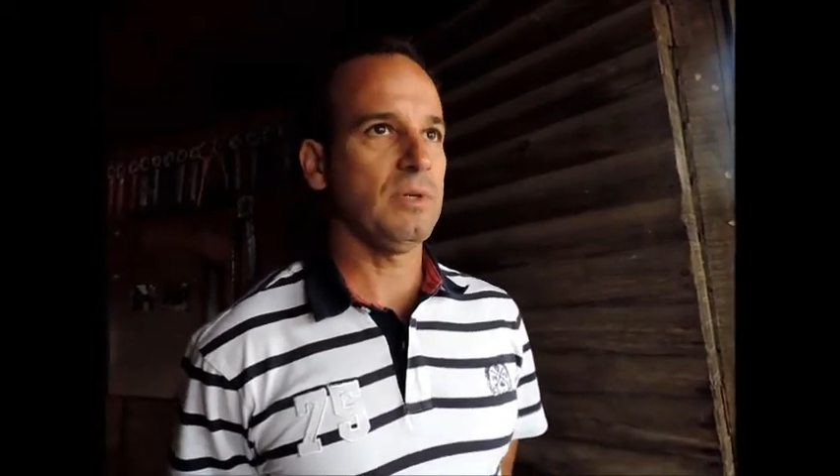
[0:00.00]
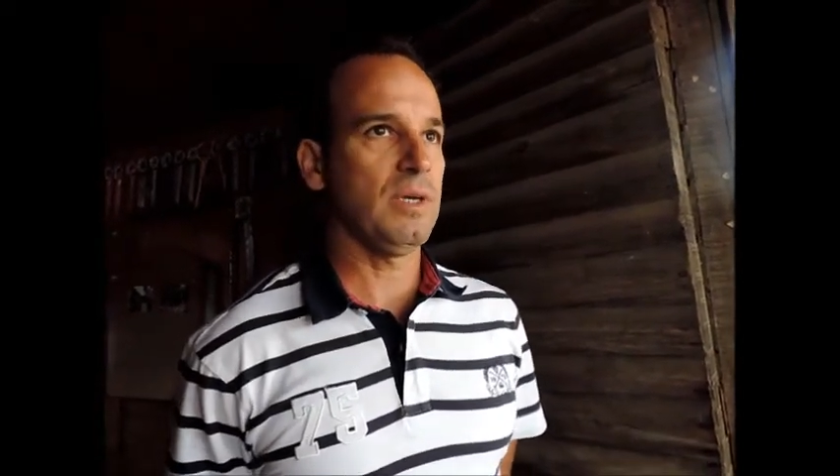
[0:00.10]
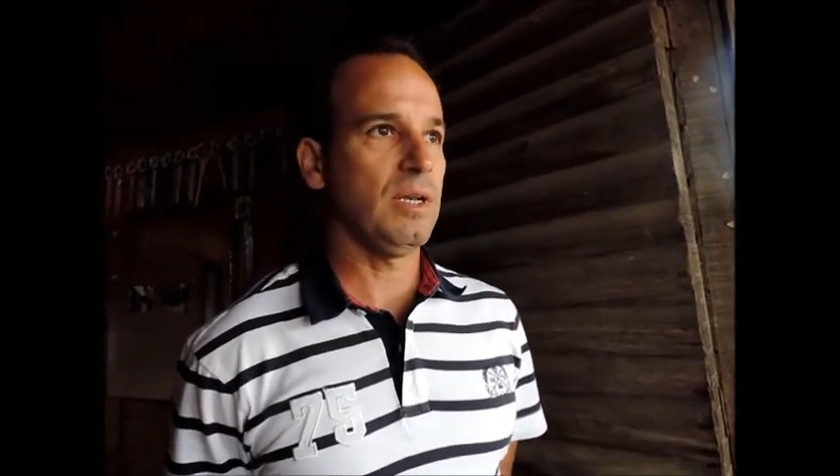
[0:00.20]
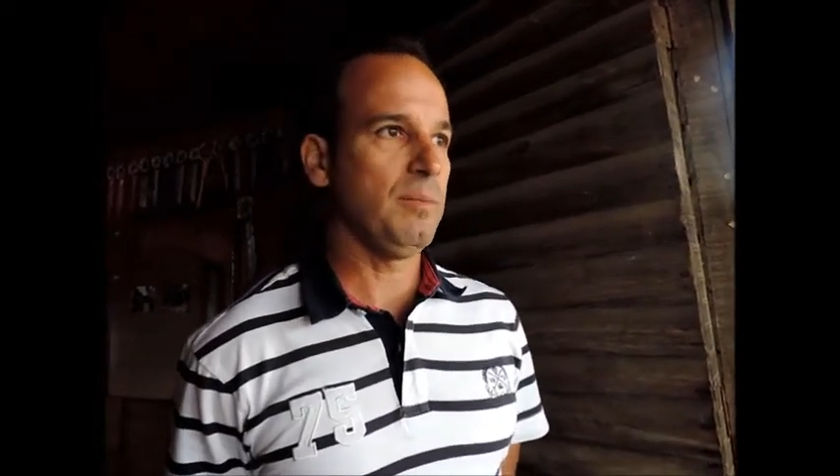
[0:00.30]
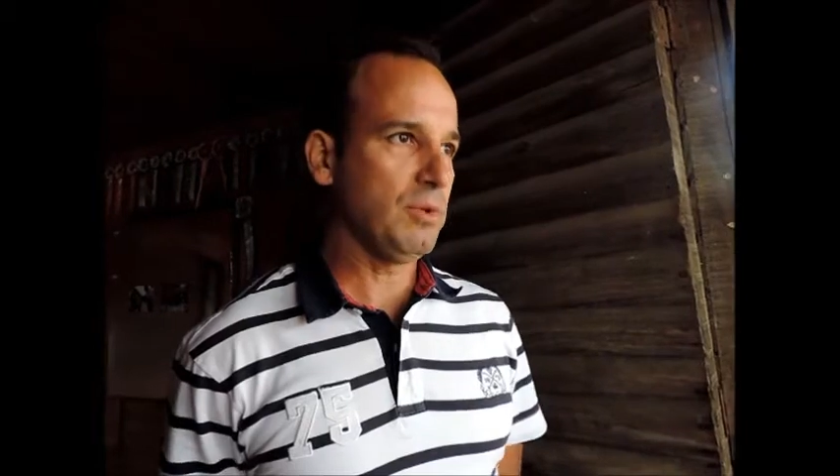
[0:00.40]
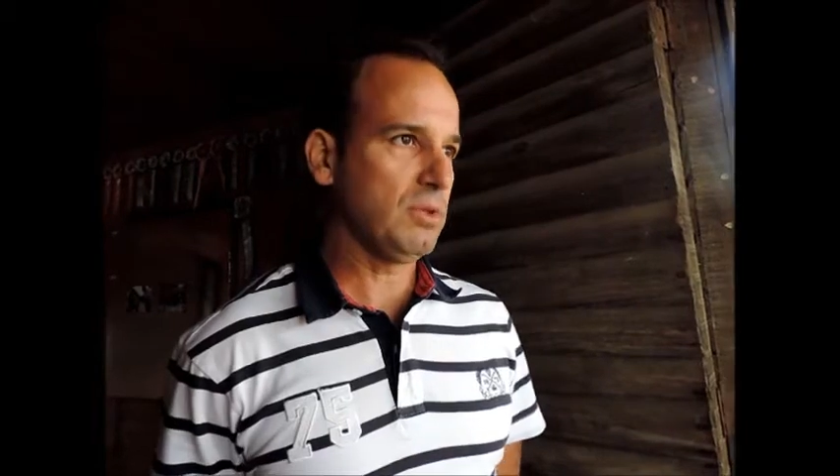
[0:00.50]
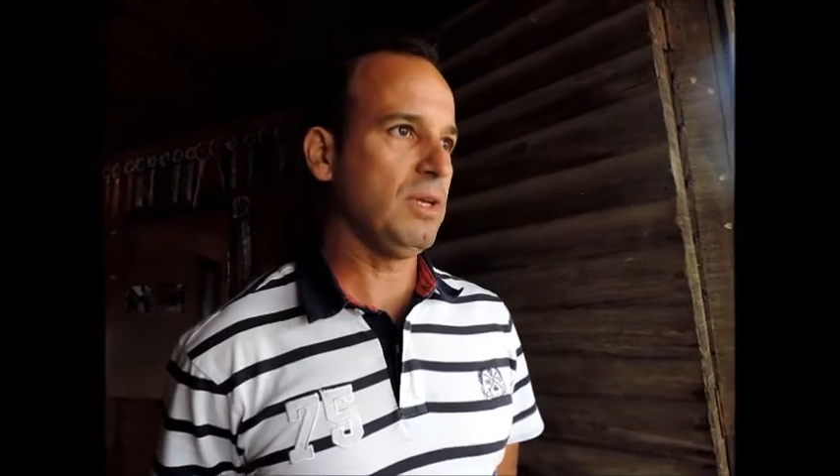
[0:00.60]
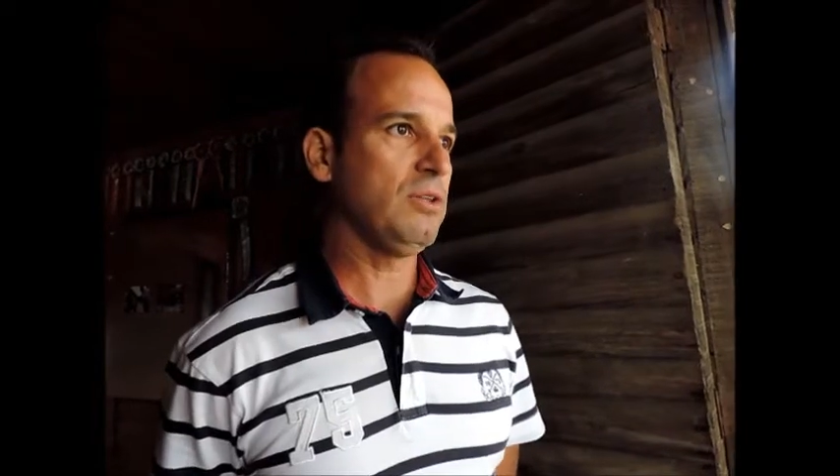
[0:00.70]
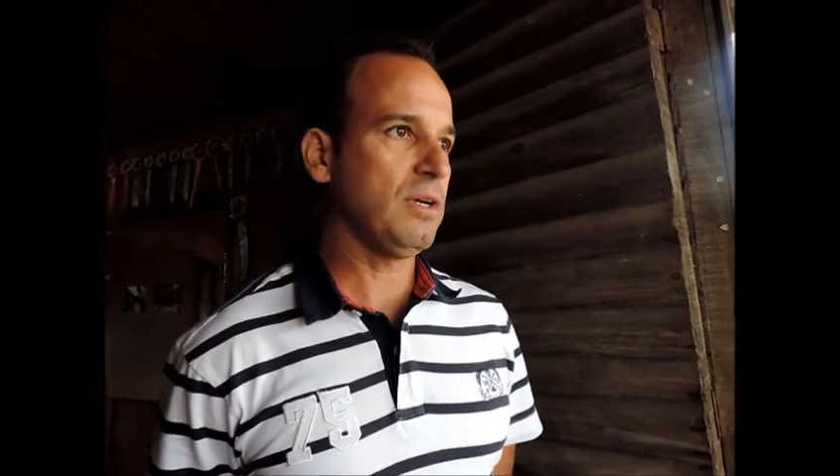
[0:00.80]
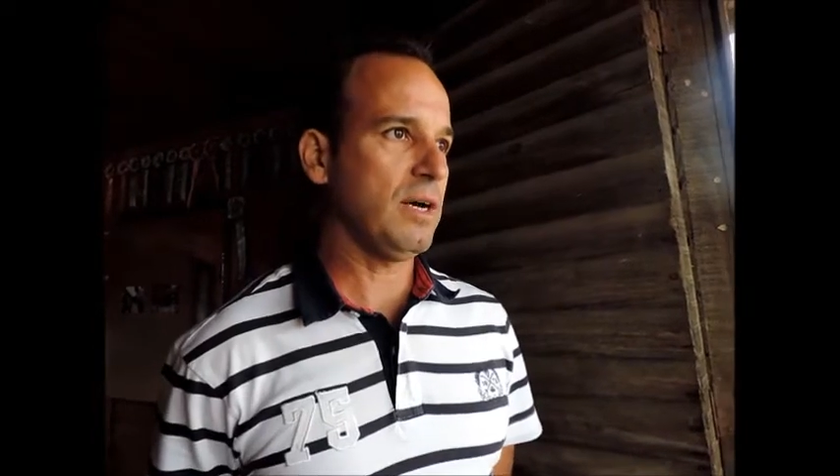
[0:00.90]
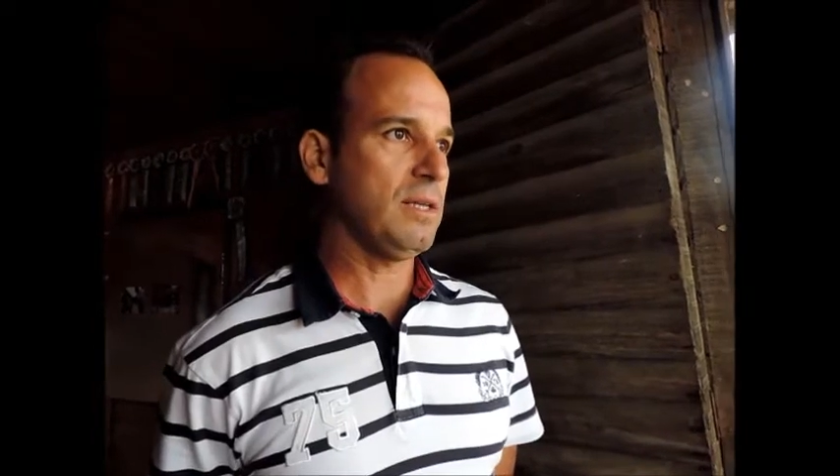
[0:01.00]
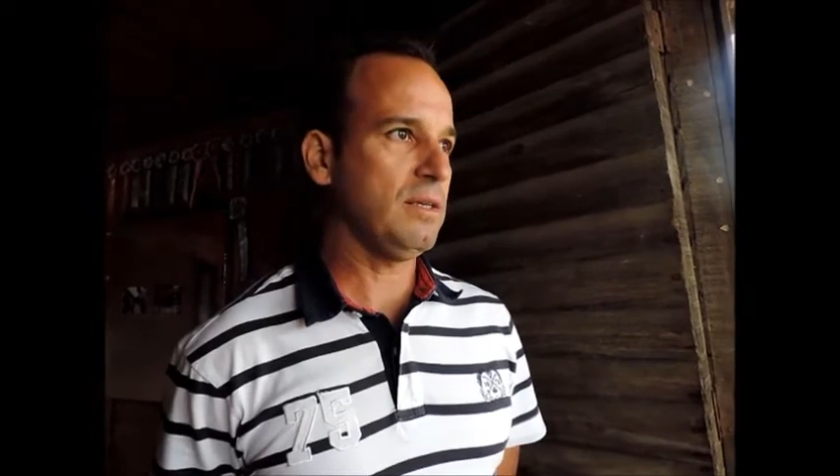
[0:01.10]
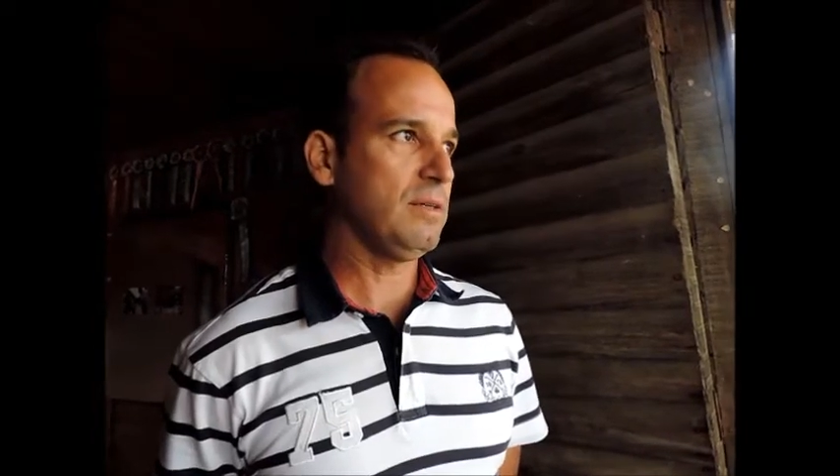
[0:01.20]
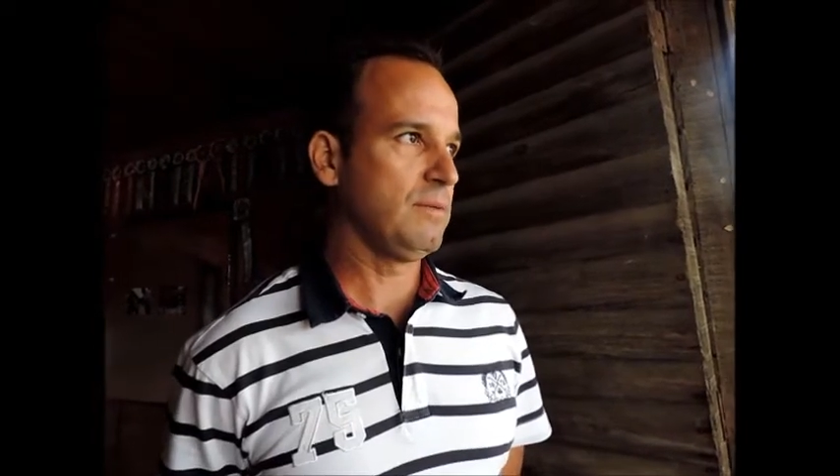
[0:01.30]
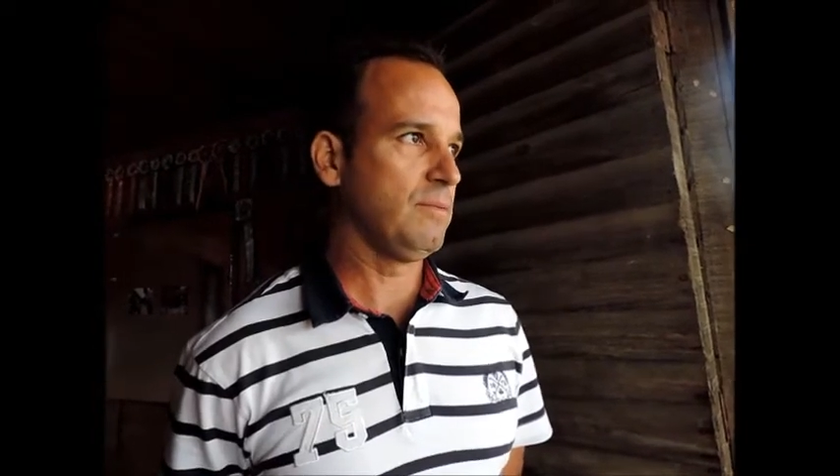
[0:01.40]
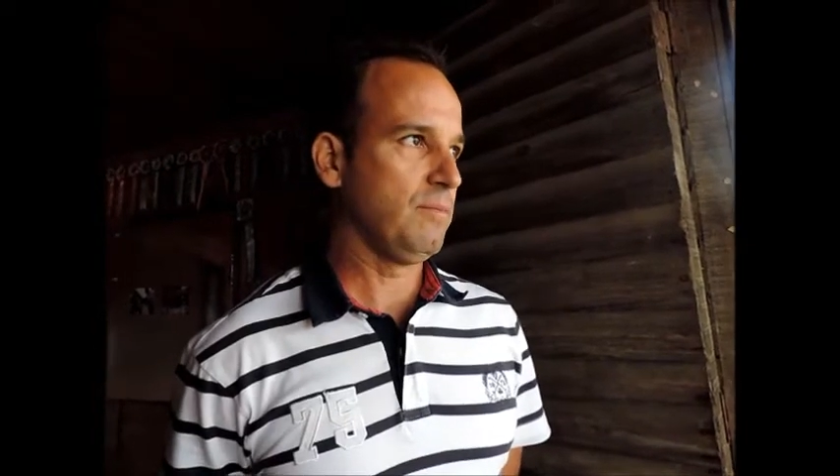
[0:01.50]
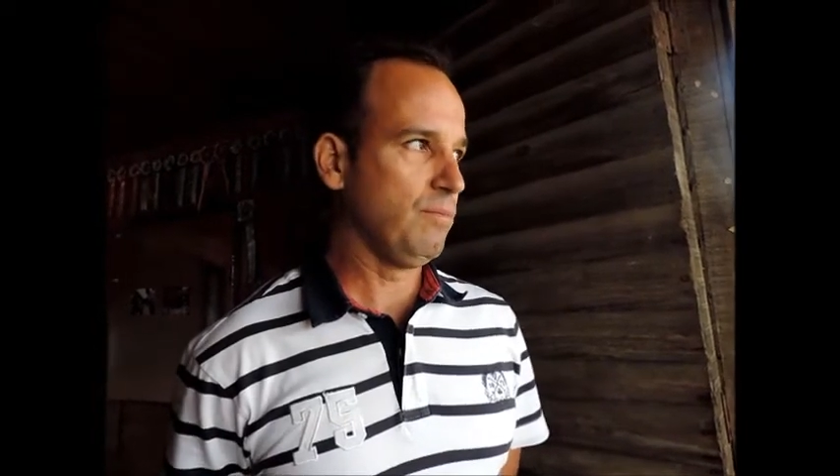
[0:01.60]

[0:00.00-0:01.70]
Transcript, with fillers: porque ela é muito dedicada,